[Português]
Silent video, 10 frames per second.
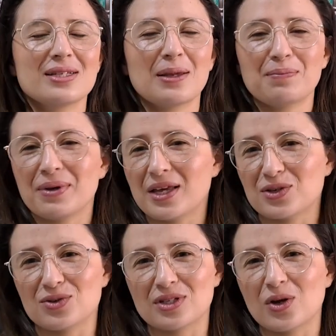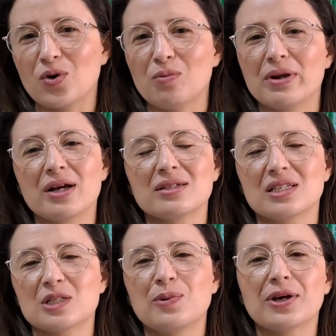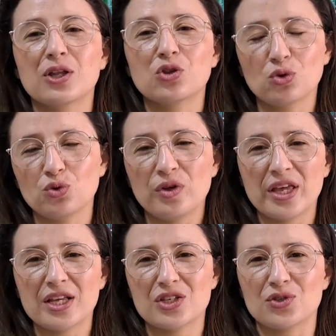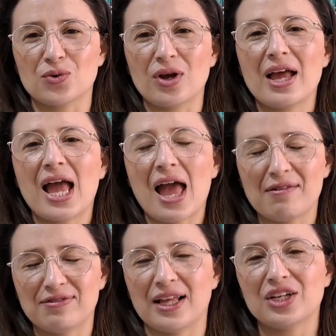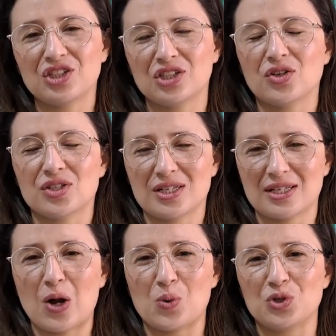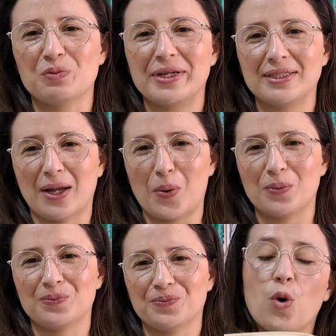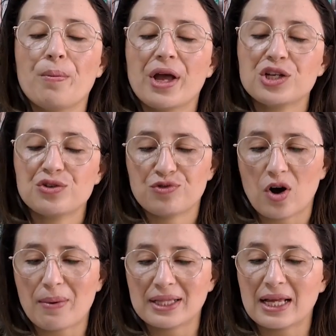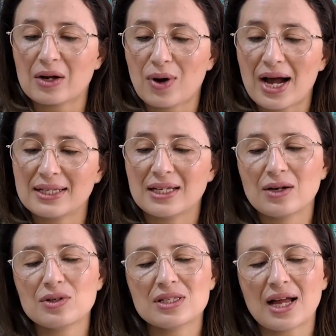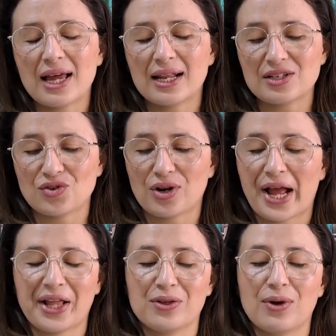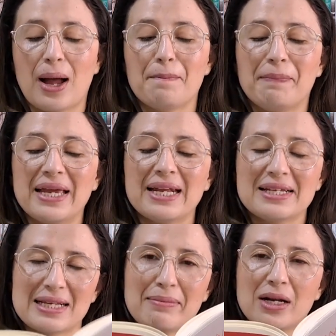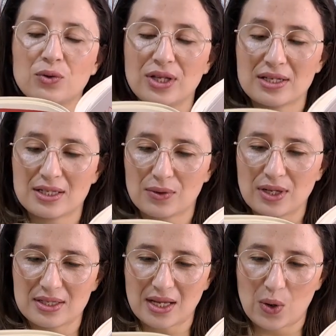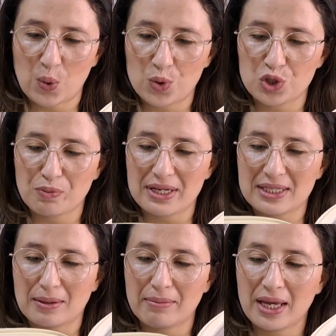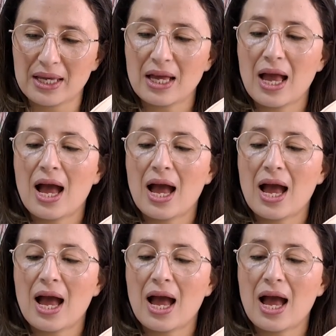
sem pesos, sem cobranças, porque tudo isso reflete em nossa saúde mental. Comer de forma adequada não está relacionado apenas à manutenção da saúde, mas também